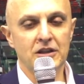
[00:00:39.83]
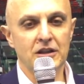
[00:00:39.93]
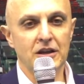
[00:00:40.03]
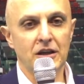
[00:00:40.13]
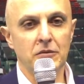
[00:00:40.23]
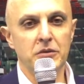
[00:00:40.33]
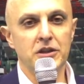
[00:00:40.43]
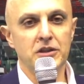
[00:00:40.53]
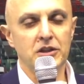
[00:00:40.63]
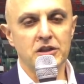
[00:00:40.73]
e
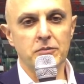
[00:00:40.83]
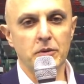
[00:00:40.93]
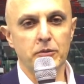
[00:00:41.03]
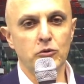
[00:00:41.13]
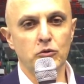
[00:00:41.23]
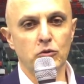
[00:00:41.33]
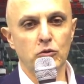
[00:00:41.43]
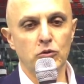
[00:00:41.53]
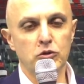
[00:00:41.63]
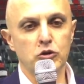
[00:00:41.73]
Bisi sempre
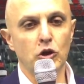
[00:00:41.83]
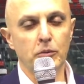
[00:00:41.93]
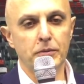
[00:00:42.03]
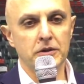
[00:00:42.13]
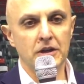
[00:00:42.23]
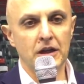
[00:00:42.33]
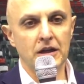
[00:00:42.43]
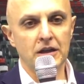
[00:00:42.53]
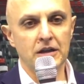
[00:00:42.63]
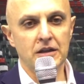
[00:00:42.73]
più il top
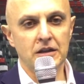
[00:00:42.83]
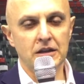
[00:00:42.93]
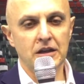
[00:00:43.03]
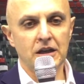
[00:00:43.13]
della,